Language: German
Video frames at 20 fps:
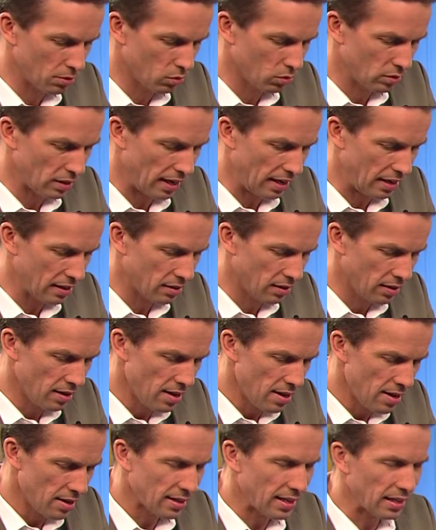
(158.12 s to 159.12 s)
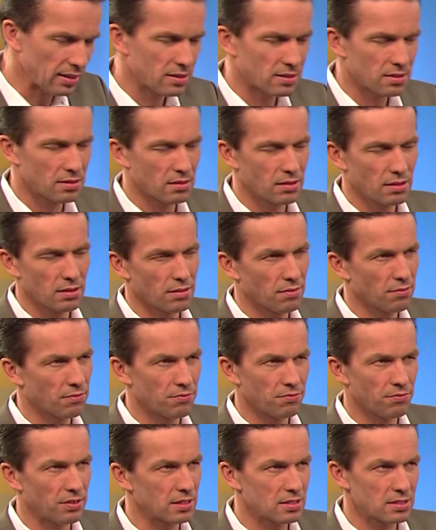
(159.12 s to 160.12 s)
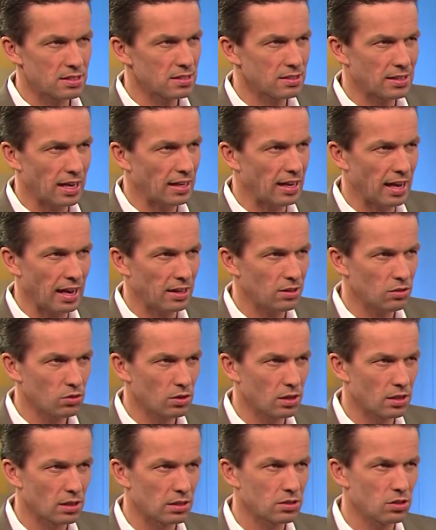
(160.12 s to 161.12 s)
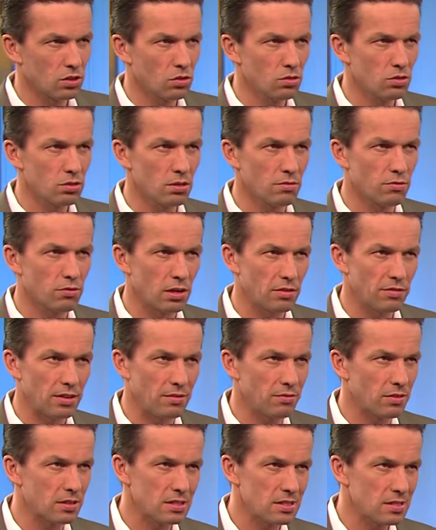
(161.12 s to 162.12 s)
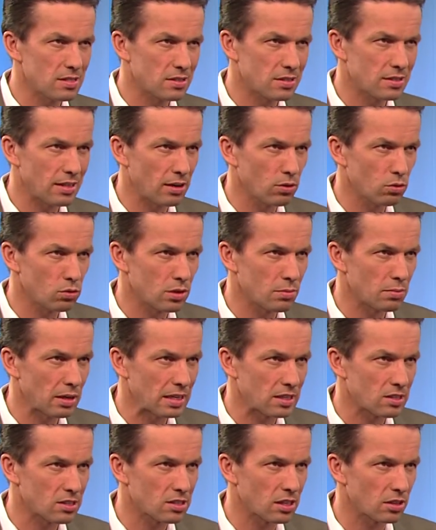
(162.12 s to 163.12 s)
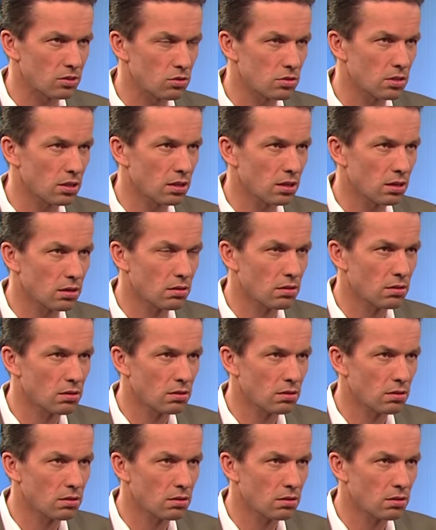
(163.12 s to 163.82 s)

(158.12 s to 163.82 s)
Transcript: unterhalten. Jetzt, was sind deine Eindrücke nach den jüngsten Vorfällen? Was ist da los im Rechtsstaat Österreich?